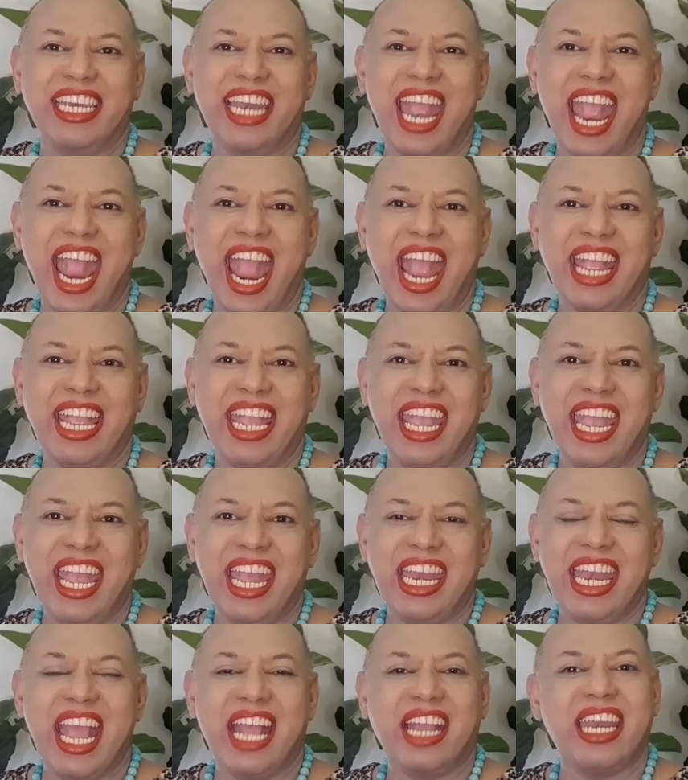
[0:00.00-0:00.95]
นะ
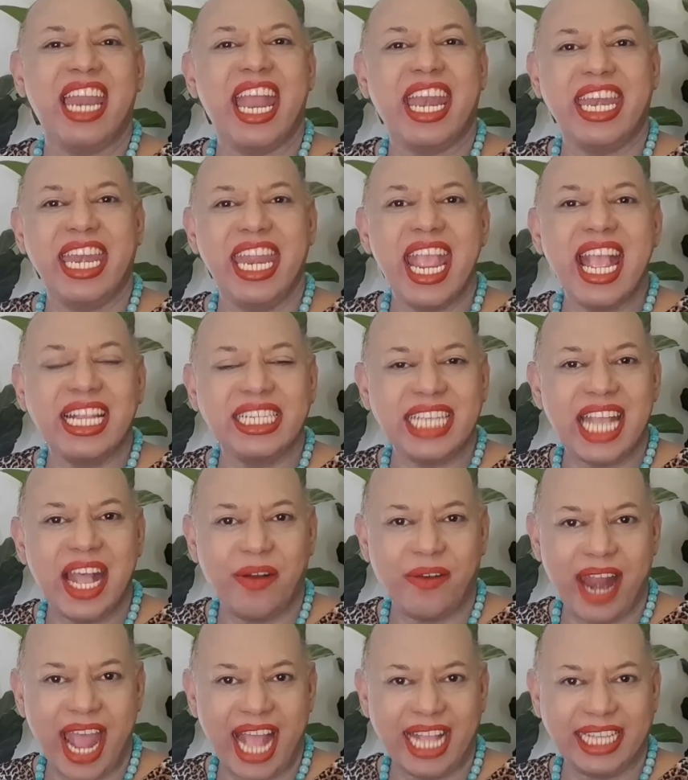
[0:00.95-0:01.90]
ดังนั้นเนี่ยชา
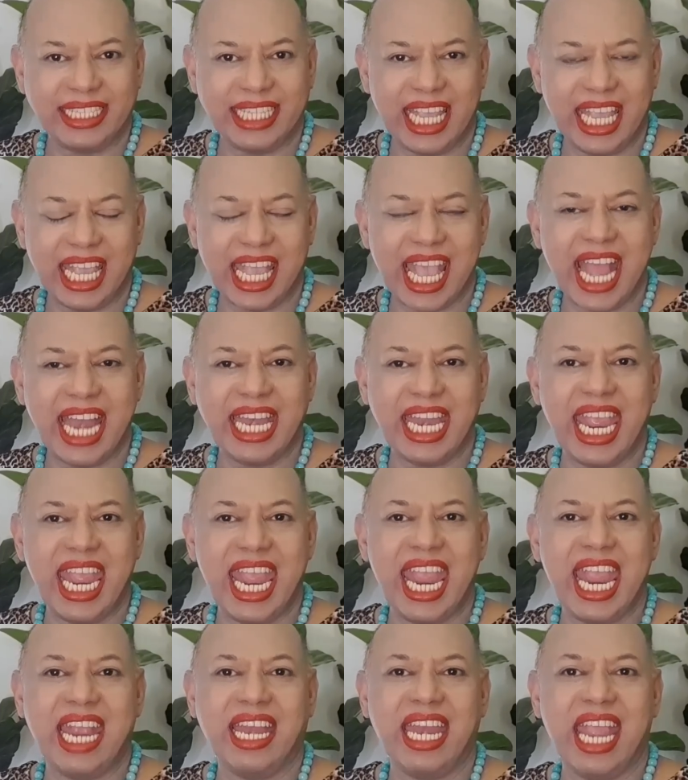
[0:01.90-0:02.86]
วราศีกันเอ
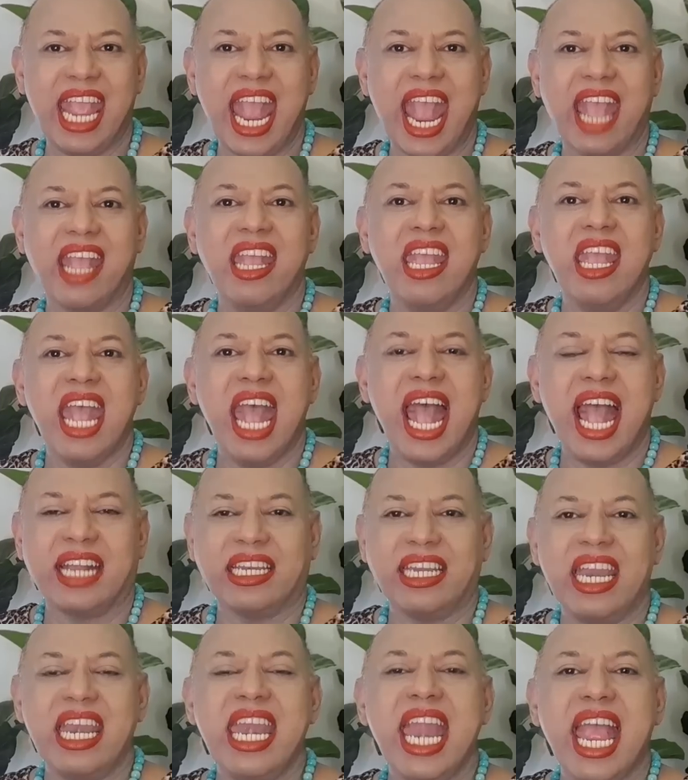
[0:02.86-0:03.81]
งเนี่ยหาก
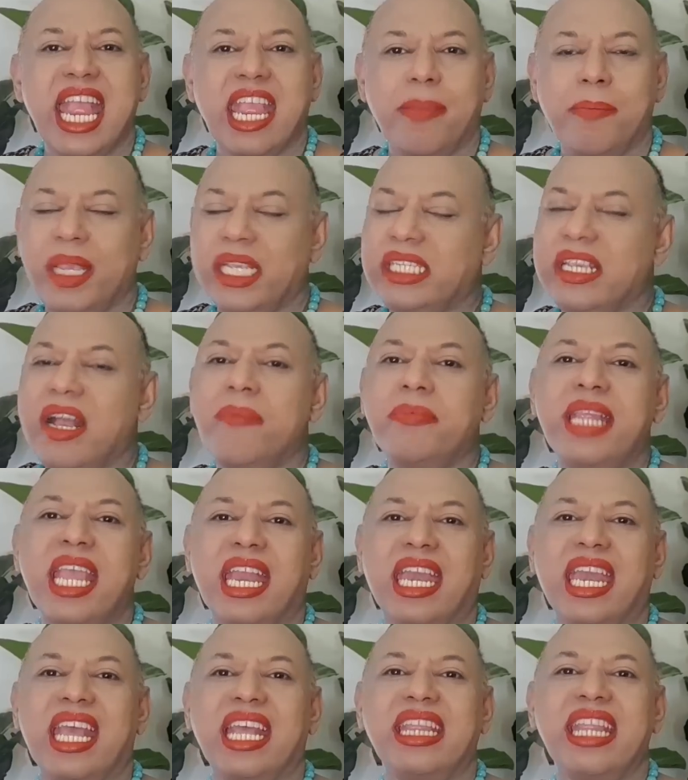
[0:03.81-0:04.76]
ท่านใดไม่ชอบแต่
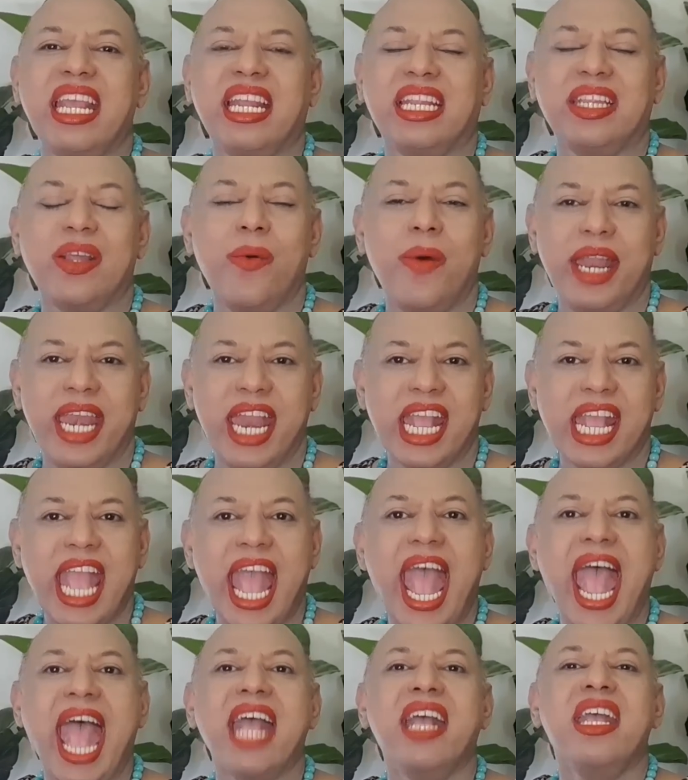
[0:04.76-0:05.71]
งเนื้อแต่งตัวนะ
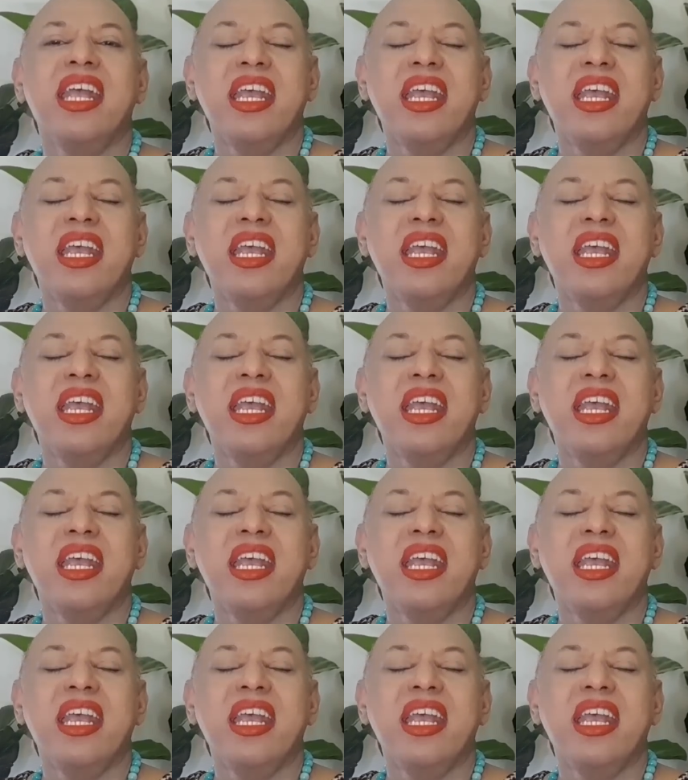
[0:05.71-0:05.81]
คะ